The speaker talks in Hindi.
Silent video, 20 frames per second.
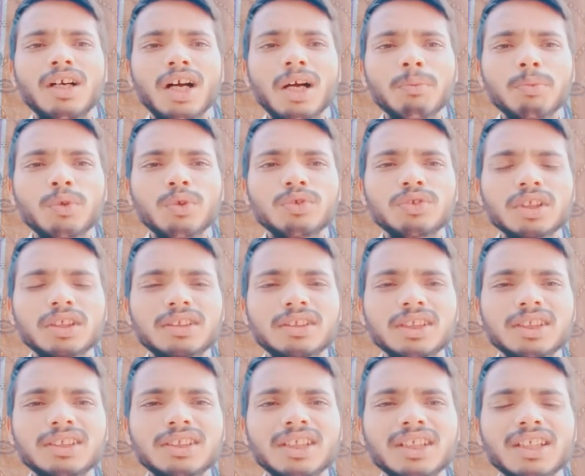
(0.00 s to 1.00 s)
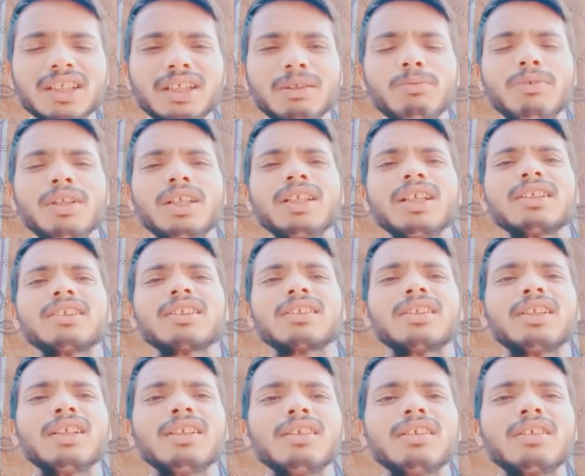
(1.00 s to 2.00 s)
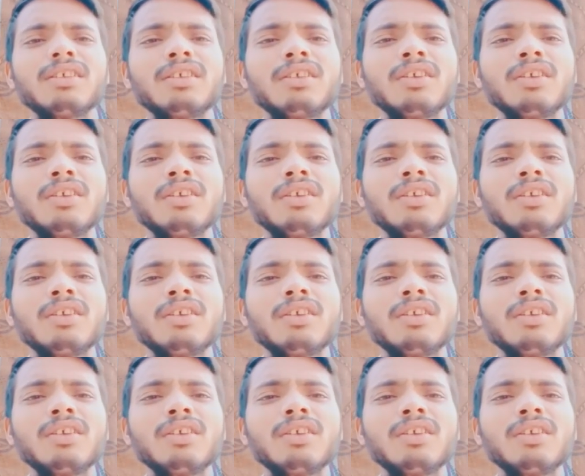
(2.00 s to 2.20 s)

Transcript: आपको सक्सेस के करीब ले जा सकता है